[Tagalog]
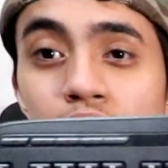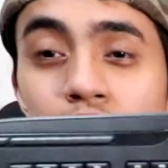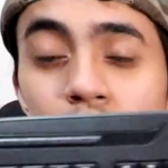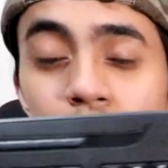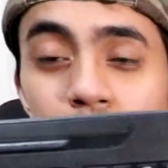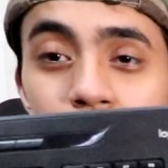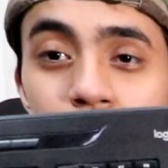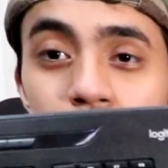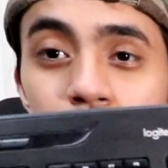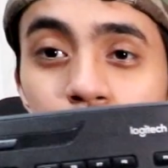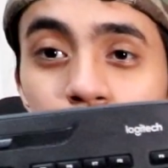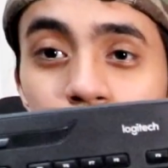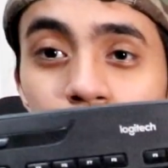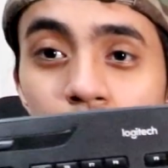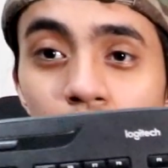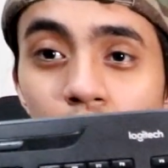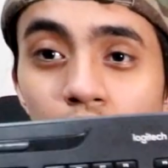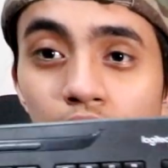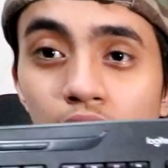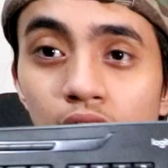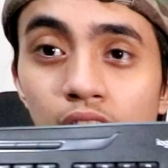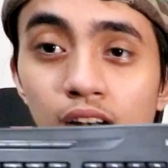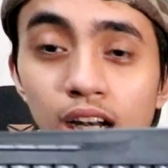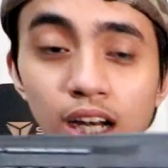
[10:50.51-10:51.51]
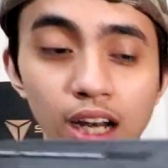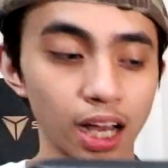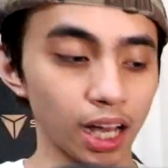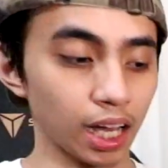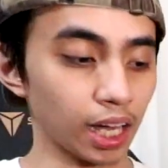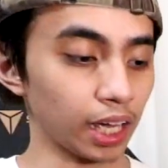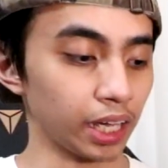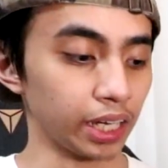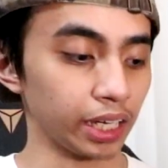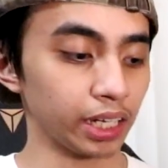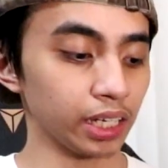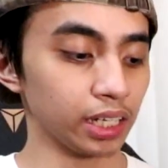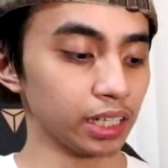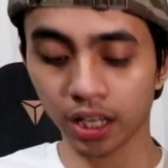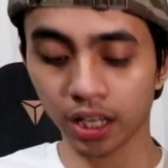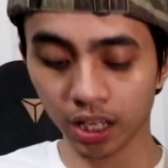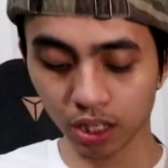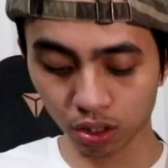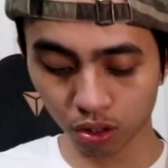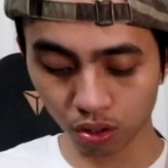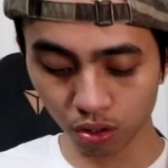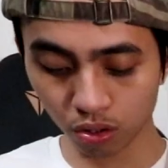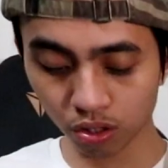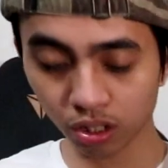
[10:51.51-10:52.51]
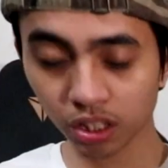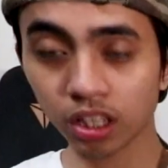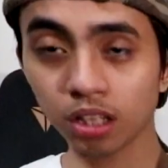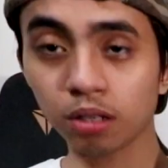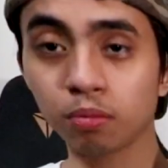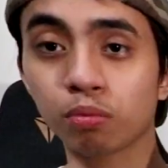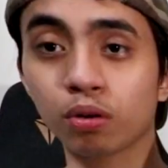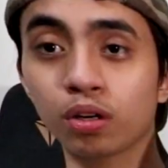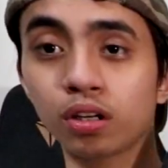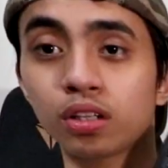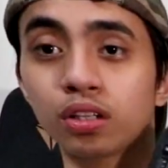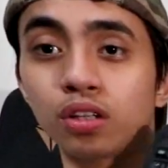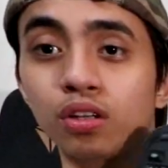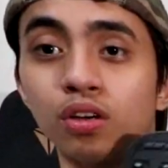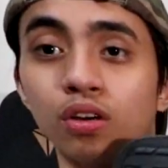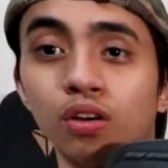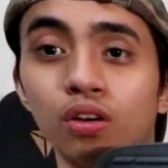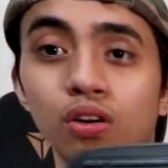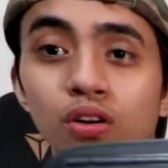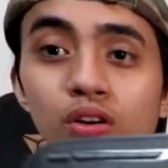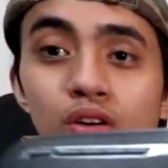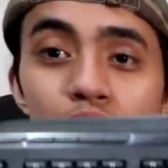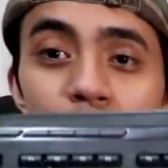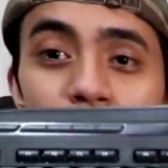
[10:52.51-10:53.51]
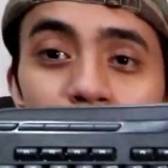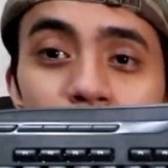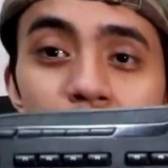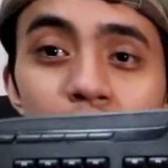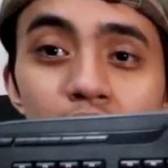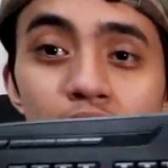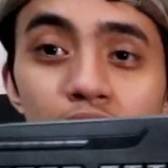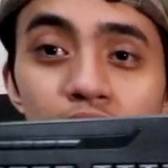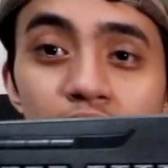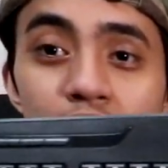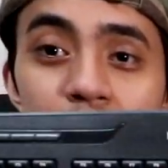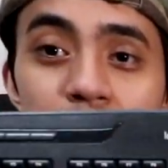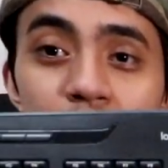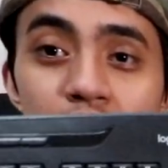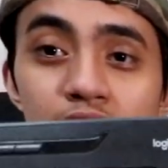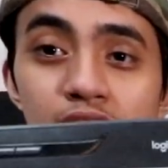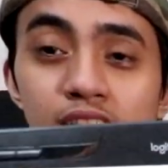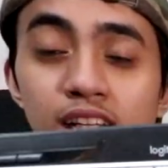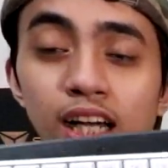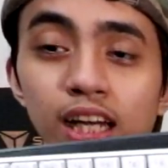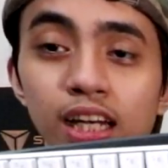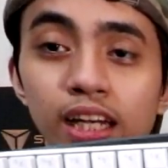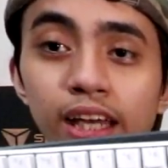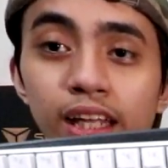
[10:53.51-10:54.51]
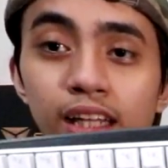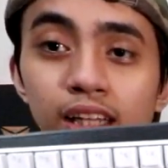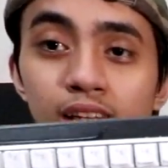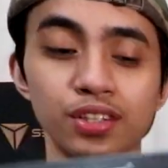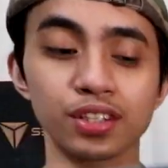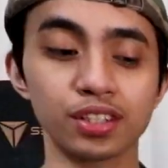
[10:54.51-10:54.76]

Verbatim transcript: Ganito siya kalaki. Itong keyboard ko, ayan o, ganyan lang siya kaliit.